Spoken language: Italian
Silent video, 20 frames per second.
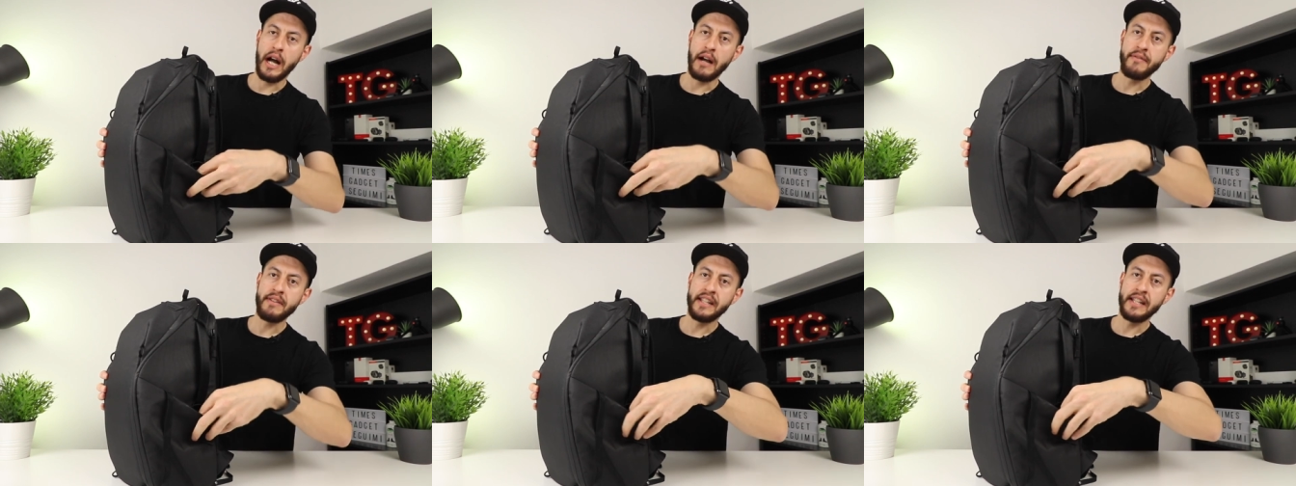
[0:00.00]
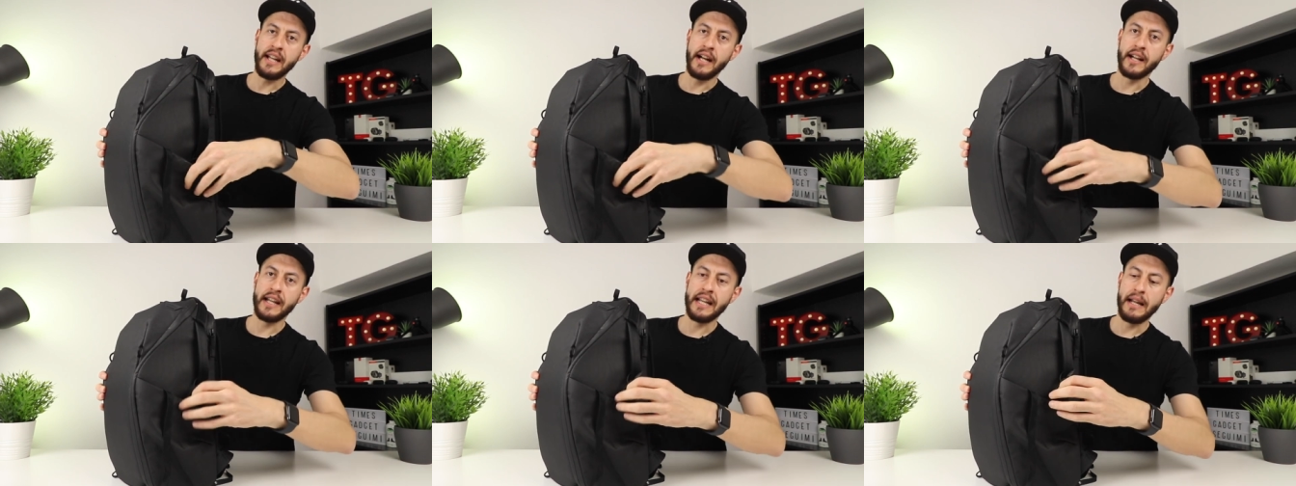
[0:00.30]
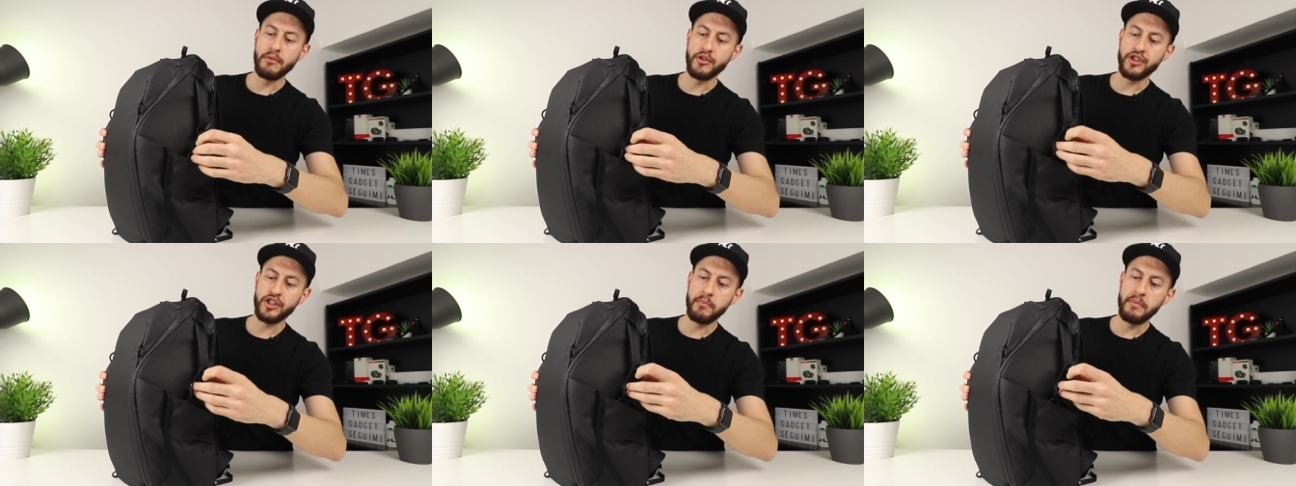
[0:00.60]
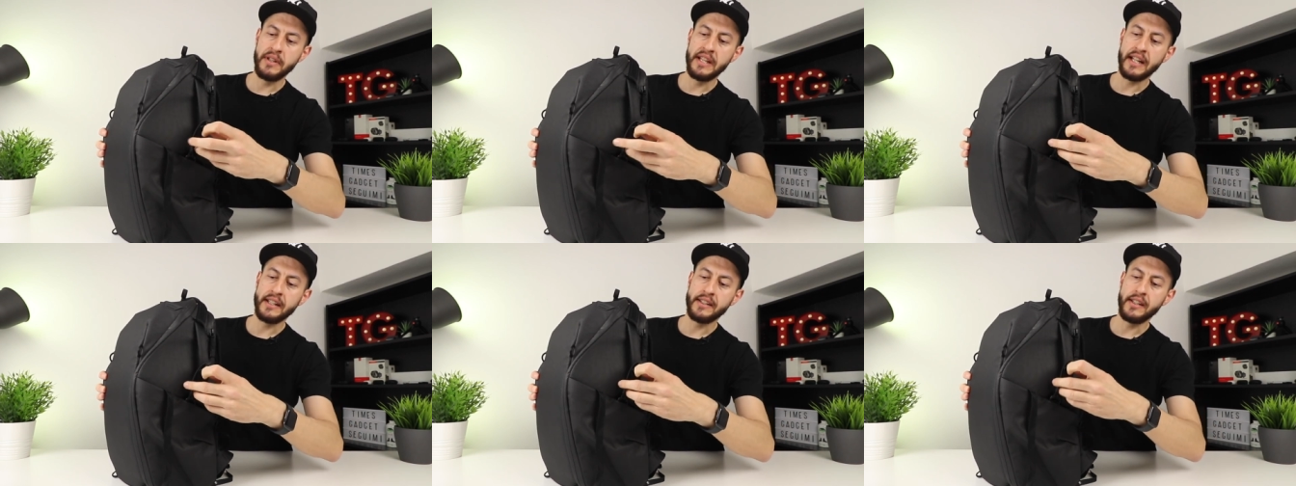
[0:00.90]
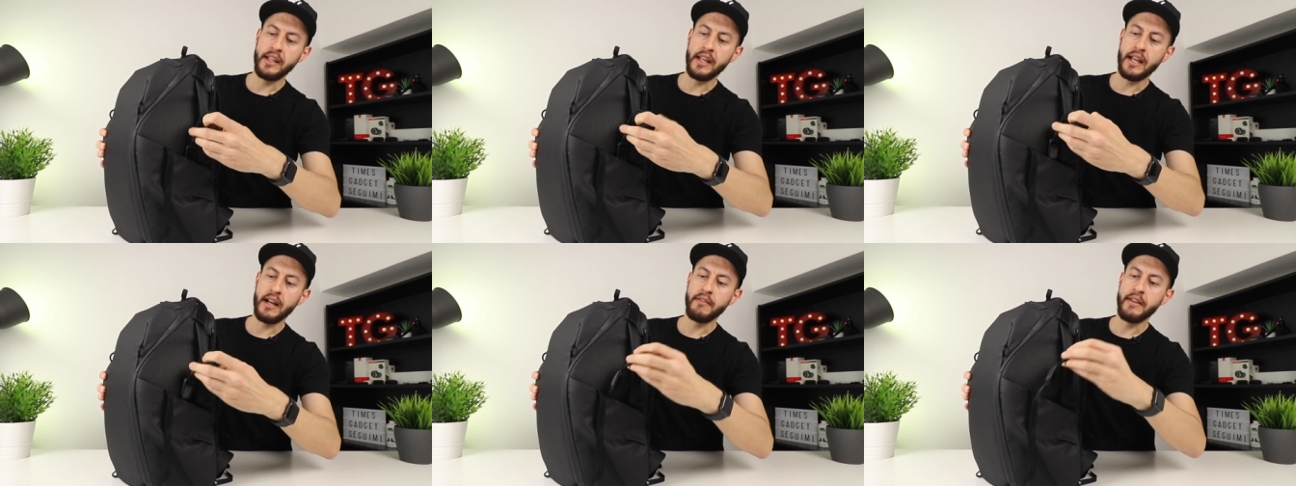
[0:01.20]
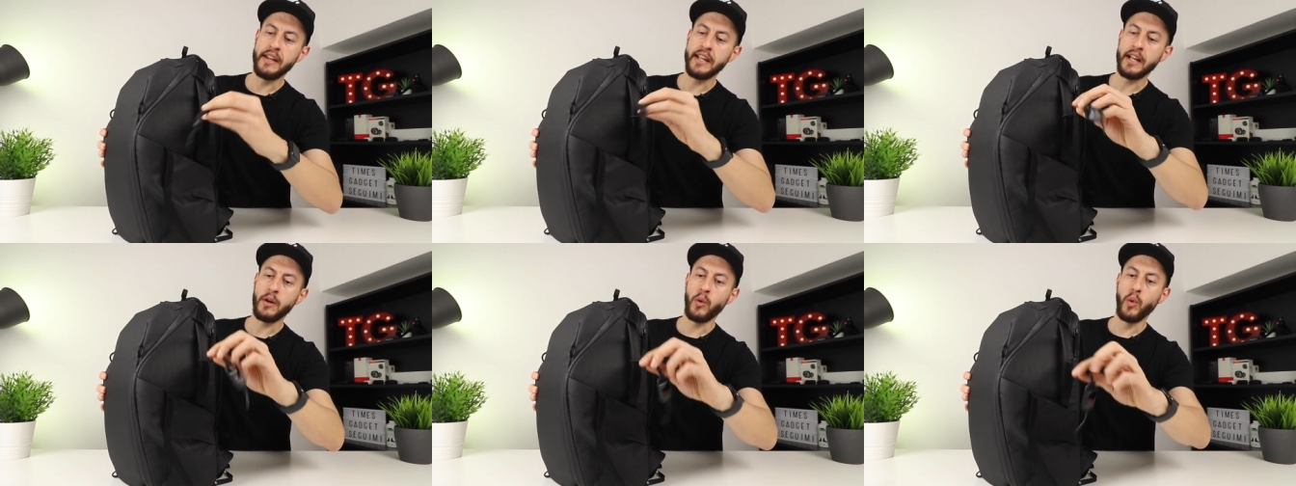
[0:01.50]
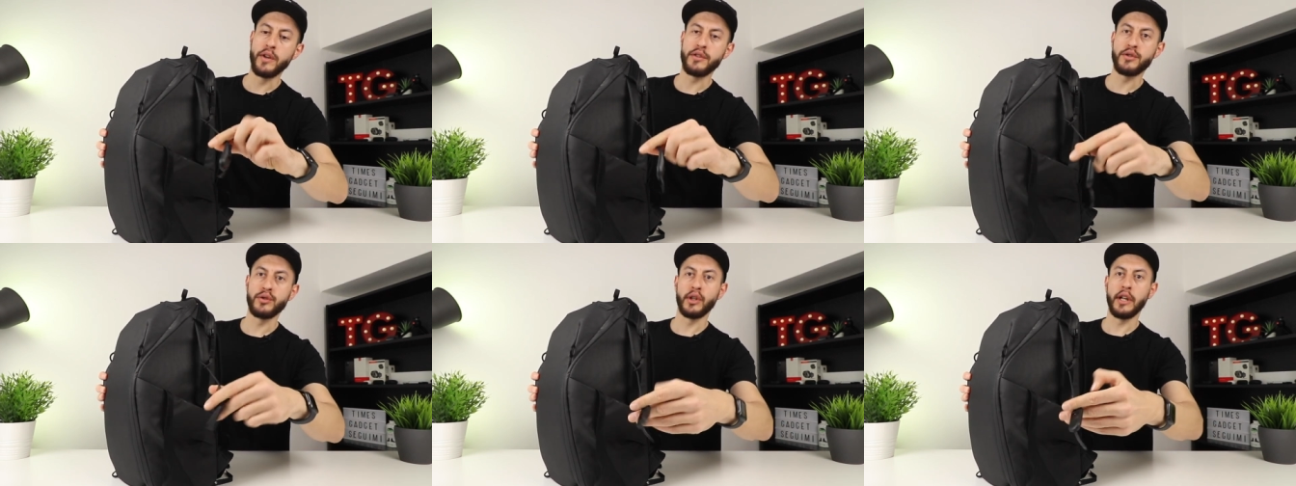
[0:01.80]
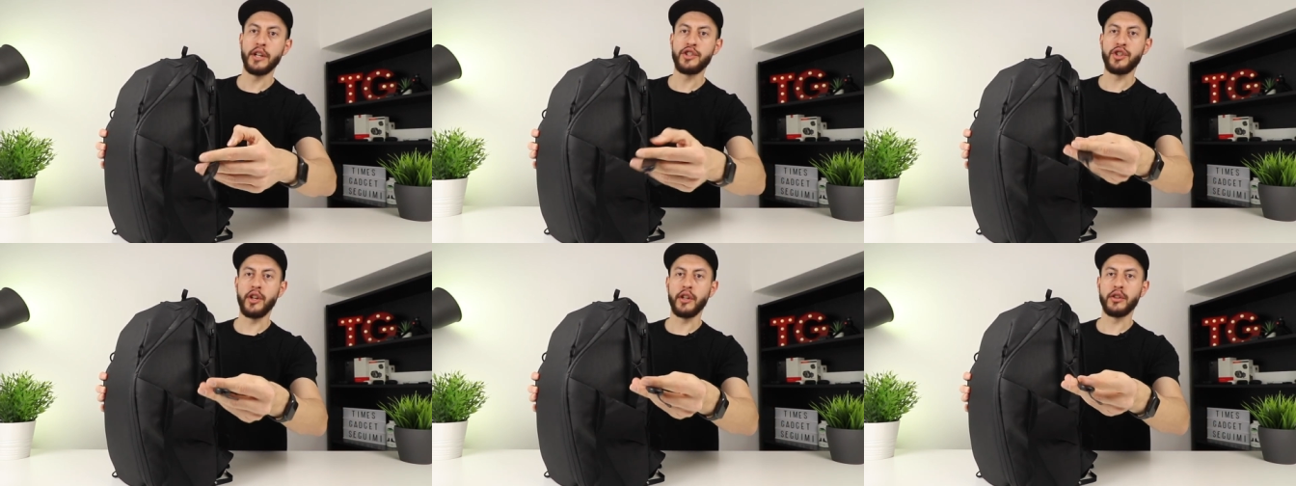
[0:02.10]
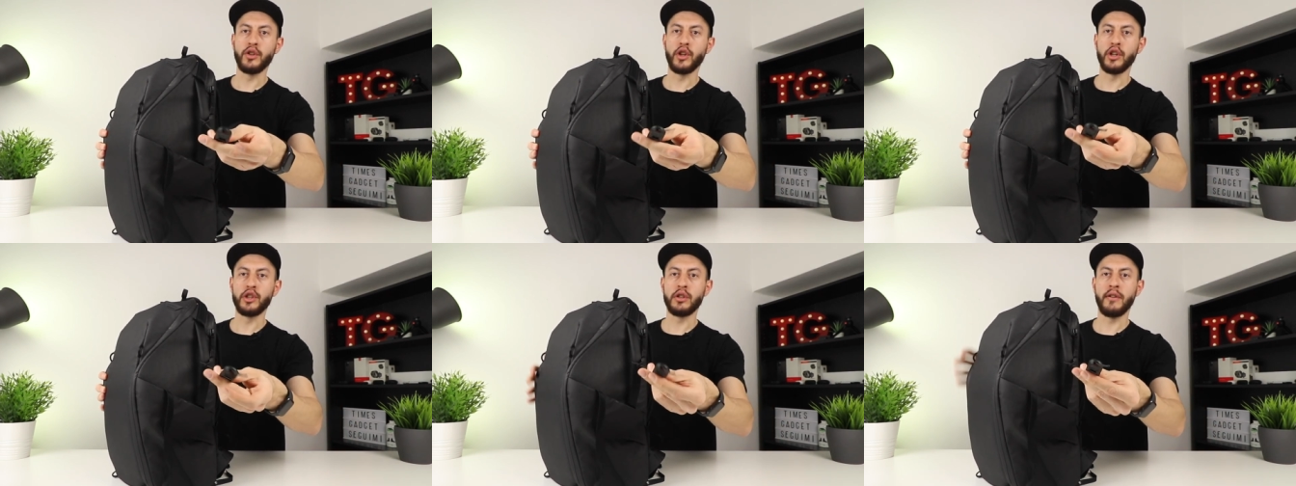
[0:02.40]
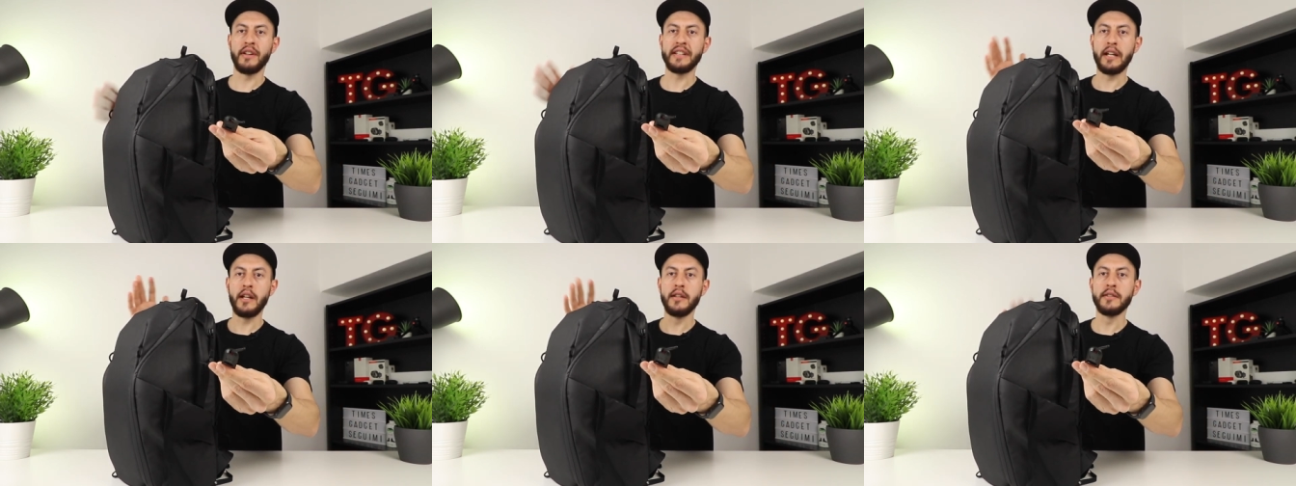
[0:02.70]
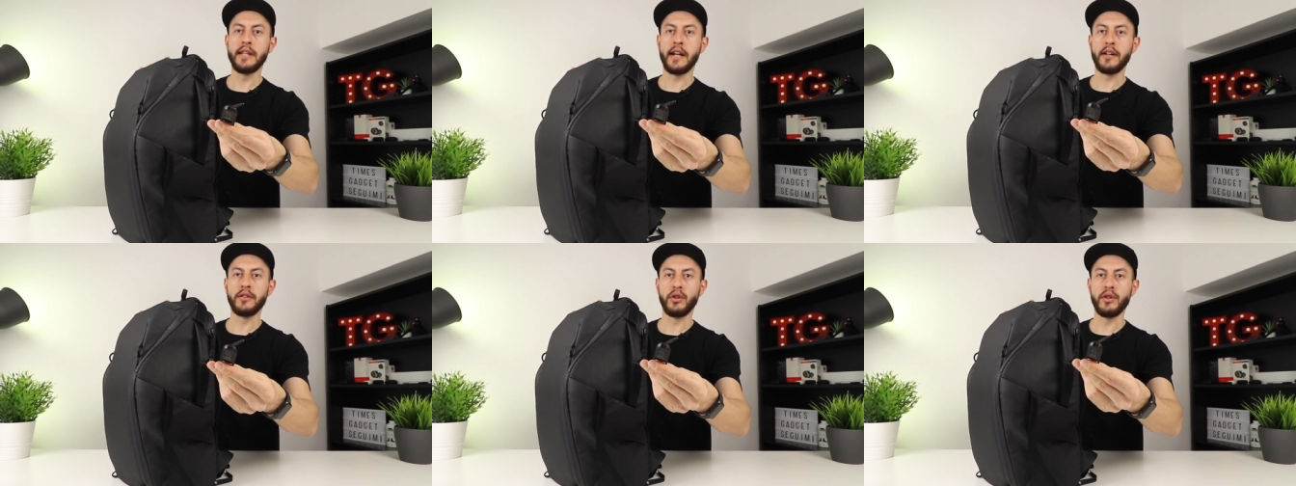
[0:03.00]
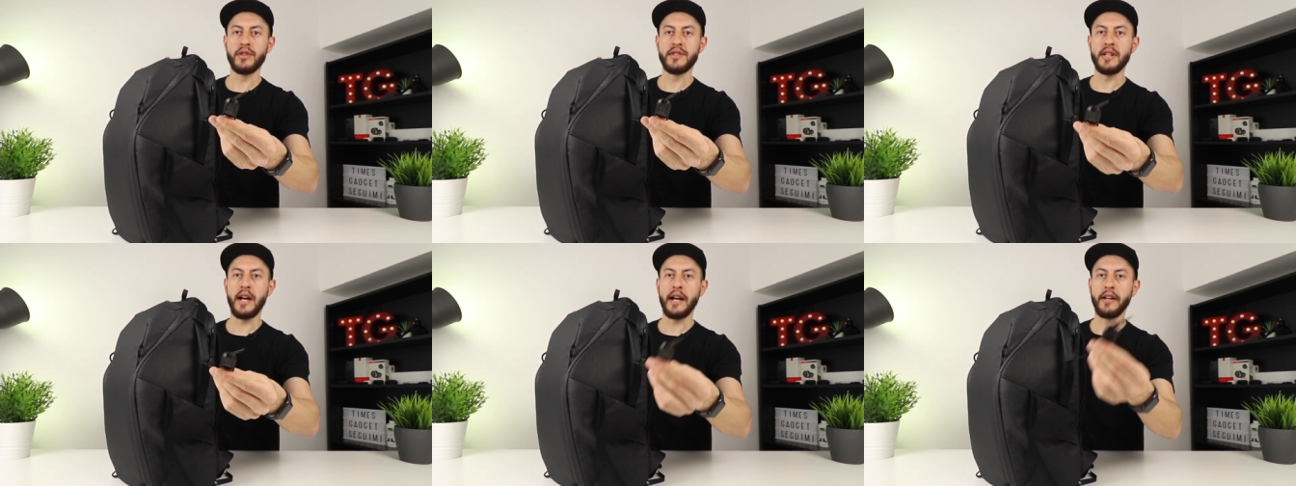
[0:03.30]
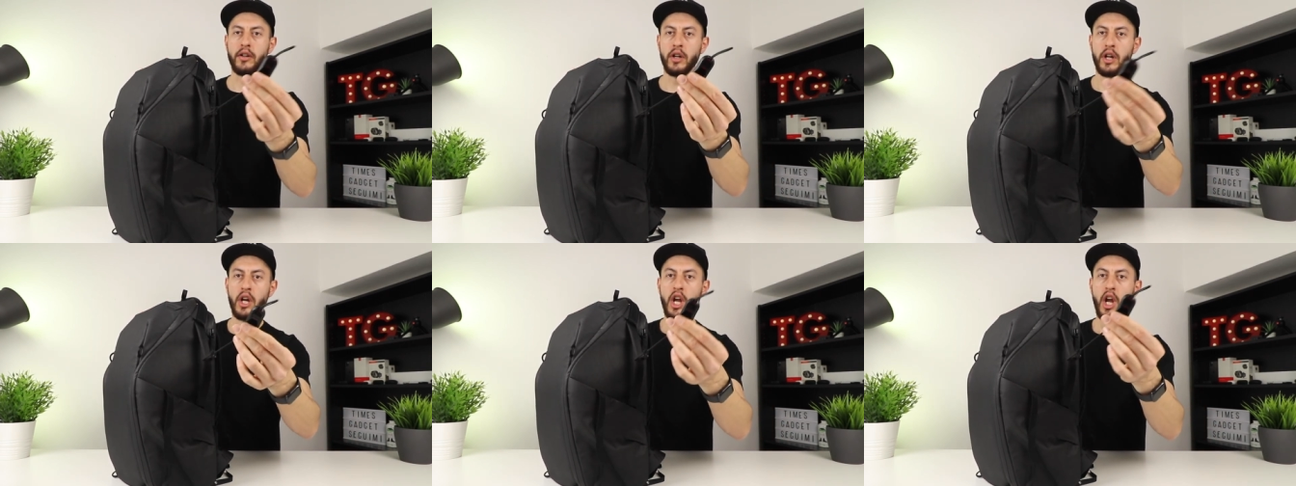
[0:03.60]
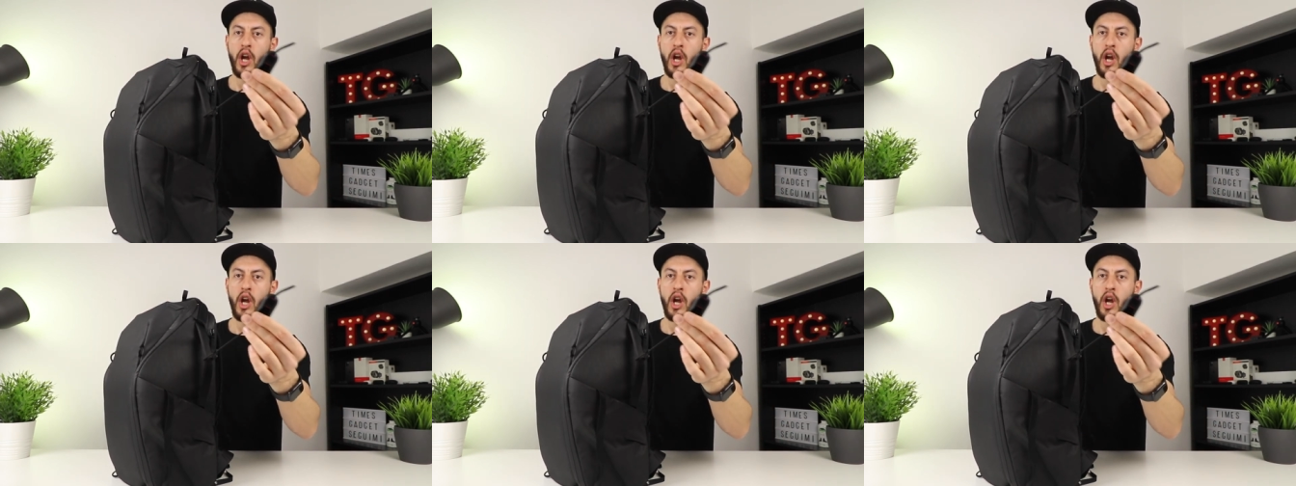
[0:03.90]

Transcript: avete anche la possibilità di avere questo laccetto che trovate all'interno dello zaino